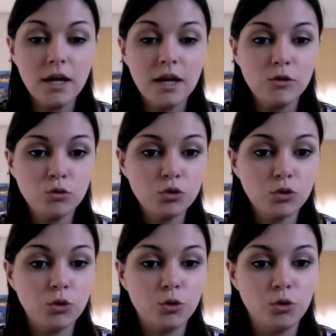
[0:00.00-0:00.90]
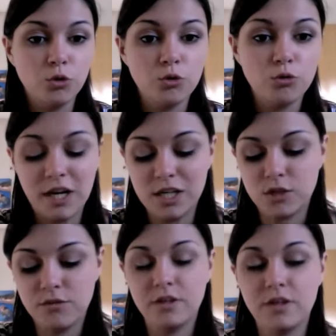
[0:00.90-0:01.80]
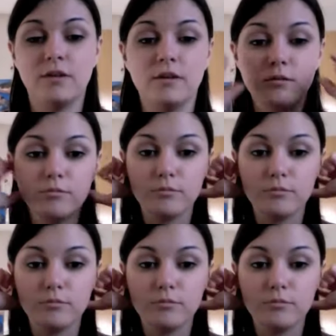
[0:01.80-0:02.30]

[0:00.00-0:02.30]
Et donc, voilà, j'avais.